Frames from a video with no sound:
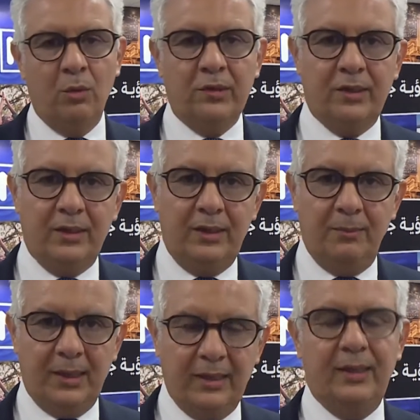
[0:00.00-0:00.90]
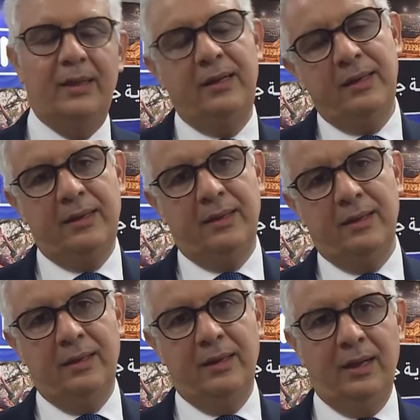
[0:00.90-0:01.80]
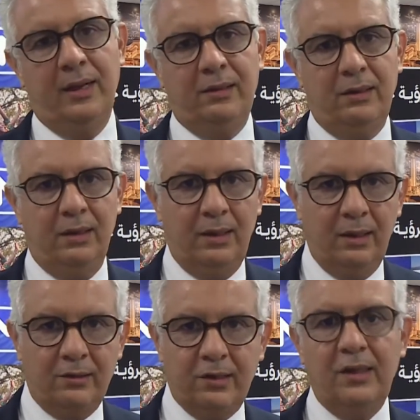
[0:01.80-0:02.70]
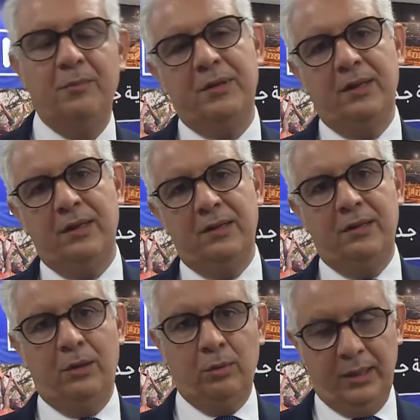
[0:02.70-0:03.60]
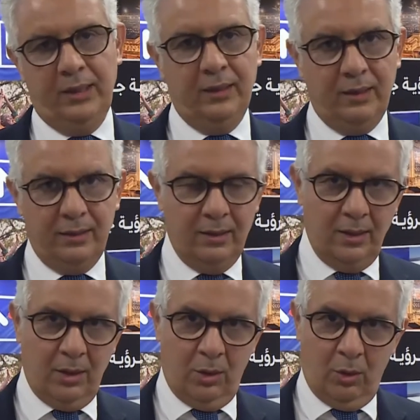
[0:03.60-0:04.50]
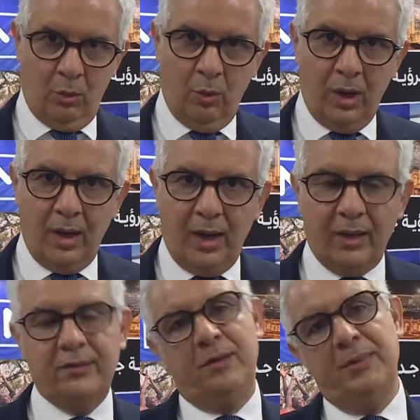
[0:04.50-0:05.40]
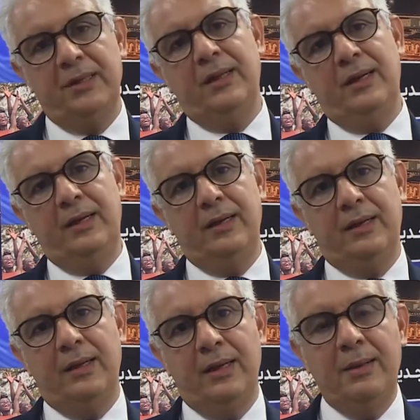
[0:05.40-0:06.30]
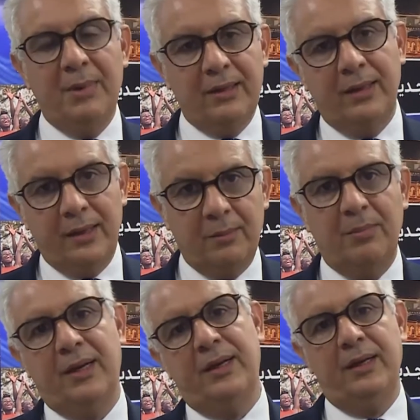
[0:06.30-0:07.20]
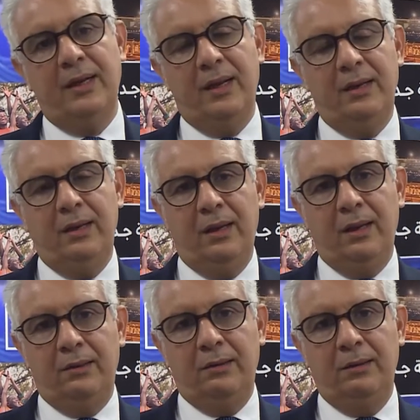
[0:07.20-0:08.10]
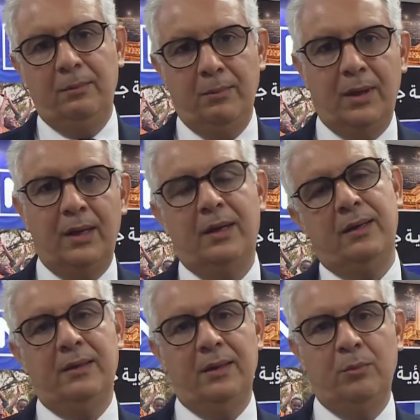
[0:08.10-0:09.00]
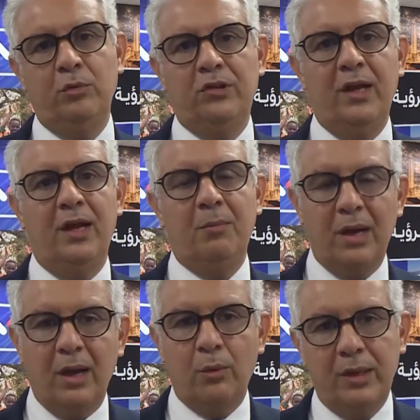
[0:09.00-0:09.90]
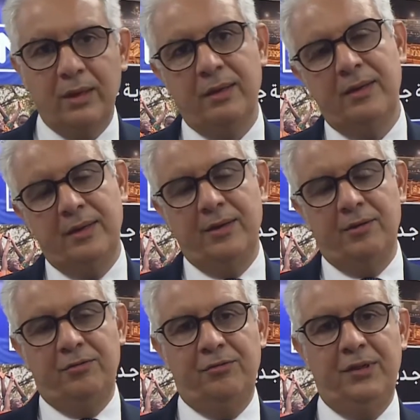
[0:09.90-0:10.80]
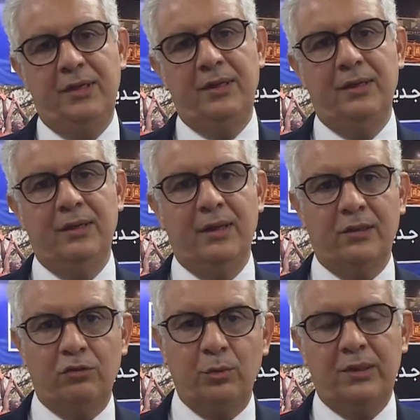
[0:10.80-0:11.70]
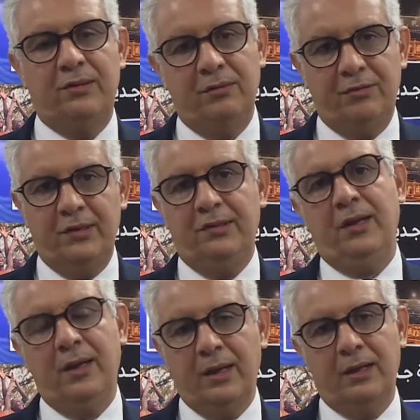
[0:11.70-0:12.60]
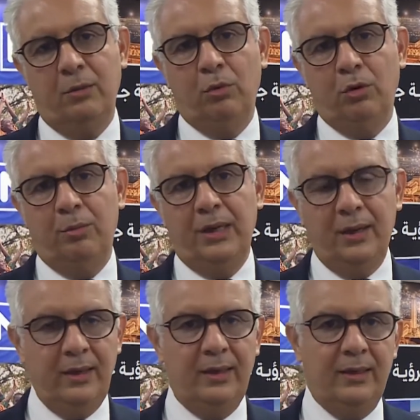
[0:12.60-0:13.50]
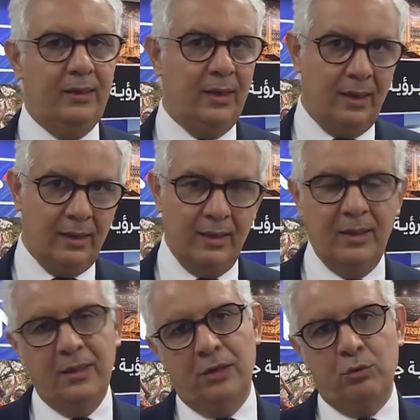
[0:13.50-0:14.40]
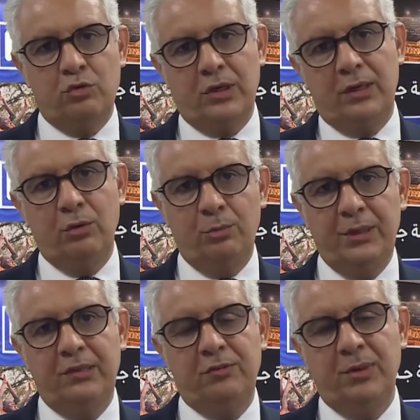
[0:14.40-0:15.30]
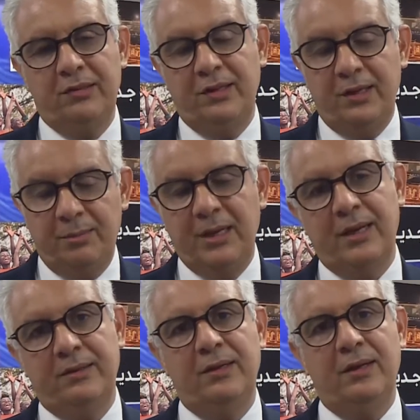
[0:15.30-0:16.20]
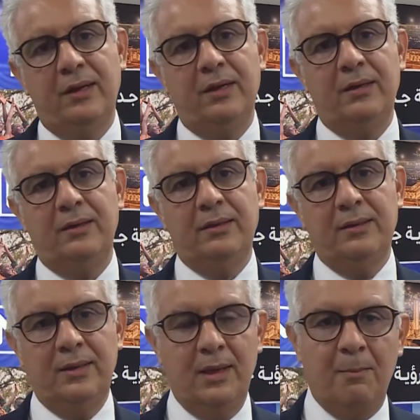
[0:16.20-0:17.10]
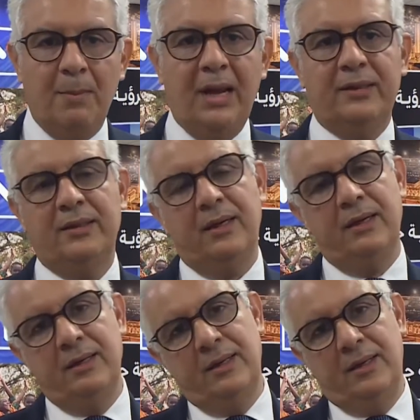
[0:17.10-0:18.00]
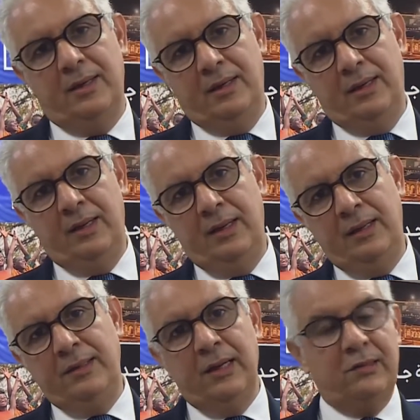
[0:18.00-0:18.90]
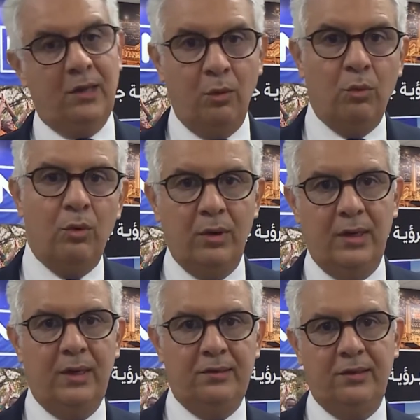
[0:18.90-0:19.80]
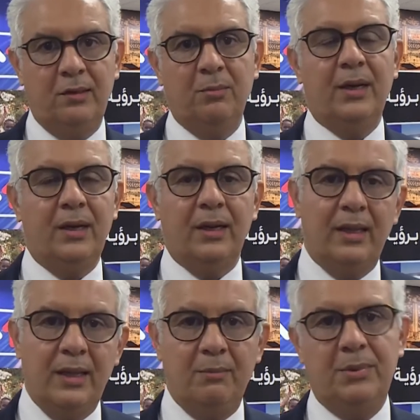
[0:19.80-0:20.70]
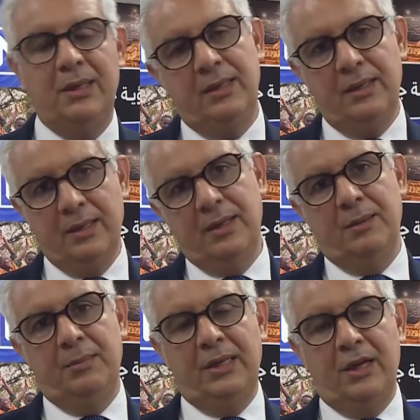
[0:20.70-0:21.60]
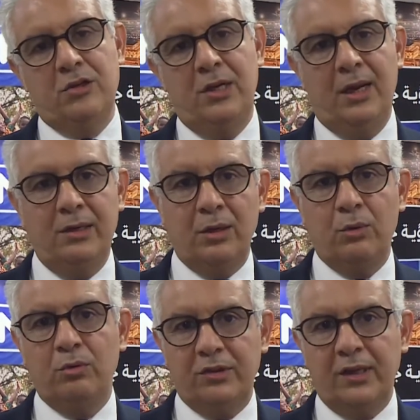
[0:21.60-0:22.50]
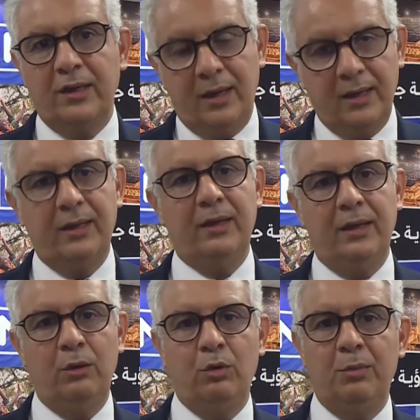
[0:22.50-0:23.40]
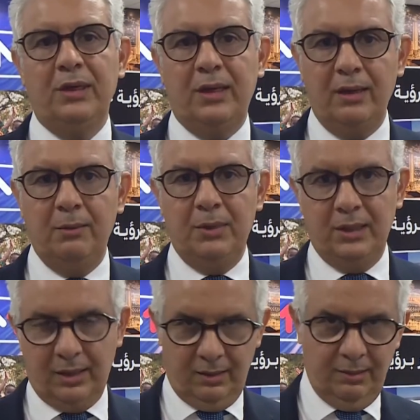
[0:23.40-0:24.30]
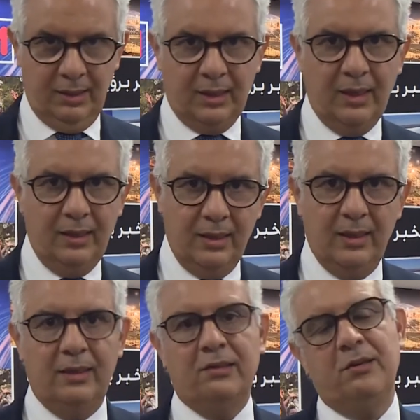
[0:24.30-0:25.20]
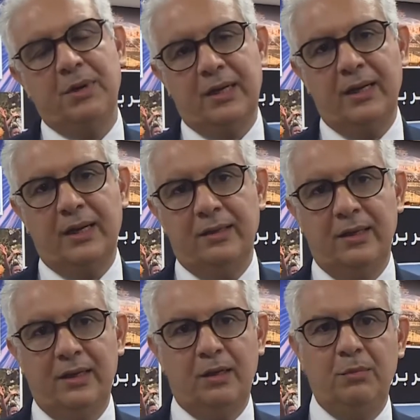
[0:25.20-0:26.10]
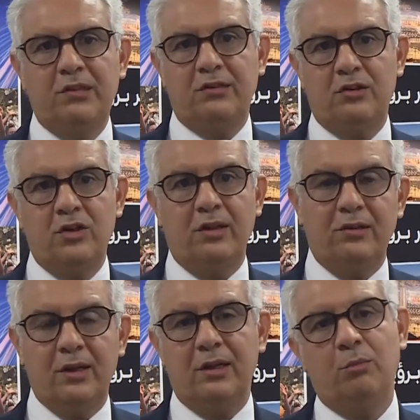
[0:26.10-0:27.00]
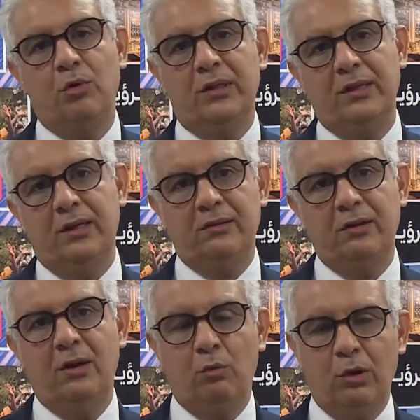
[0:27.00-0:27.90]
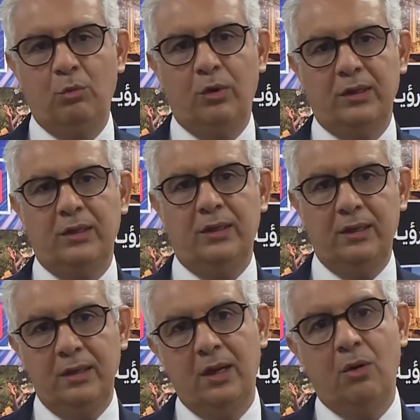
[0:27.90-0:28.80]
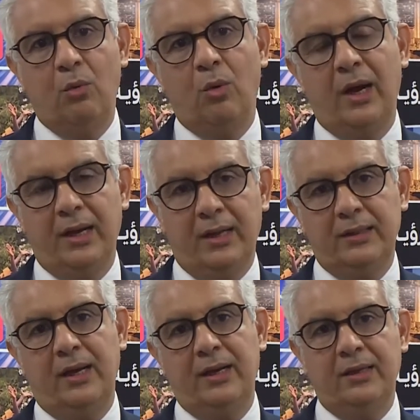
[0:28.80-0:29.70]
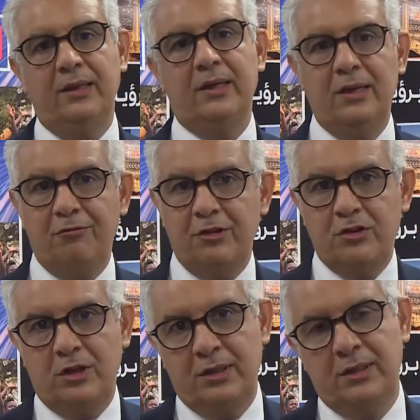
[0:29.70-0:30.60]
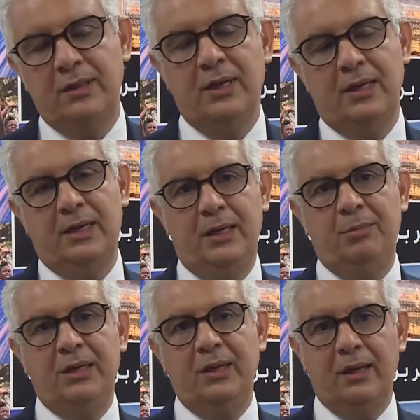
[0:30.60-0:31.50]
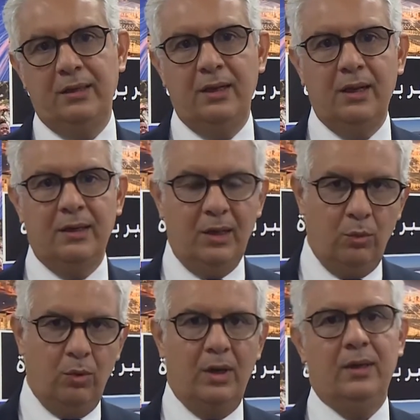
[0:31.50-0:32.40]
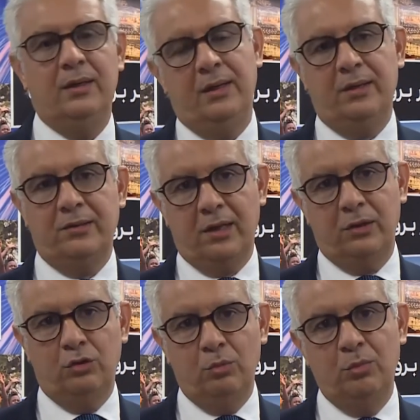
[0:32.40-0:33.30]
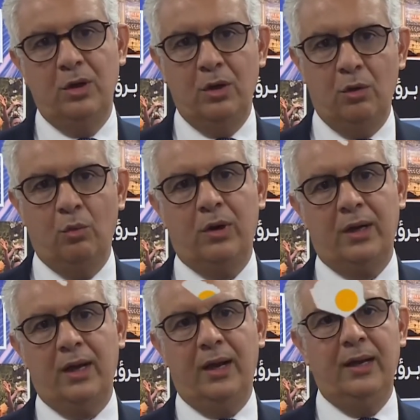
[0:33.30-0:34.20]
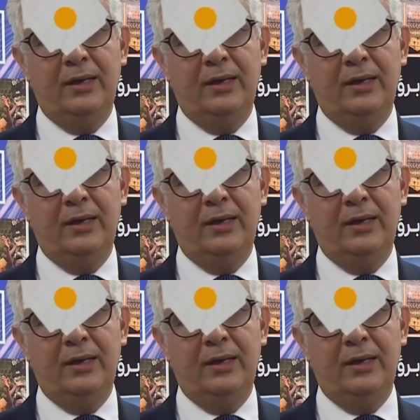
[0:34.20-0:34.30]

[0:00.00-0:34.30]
وتقديم كذلك التقييم ديالنا ديال الوضعيه واكثر من ذلك لماذا ينبغي ان يتم آه، مساهمه قويه في آه، التصويت في الاستحقاقات المقبله لانها تشكل بالنسبه لبلادنا آه، محطة ديال التحول التي ينبغي القيام به من أجل أن يكون تغيير حقيقي ومن كي من لكي نتمكن كذلك من استرجاع ثقة المواطنات والمواطنين وإعطاء كذلك نفس جديد لبلادنا نحو التقدم والرخاء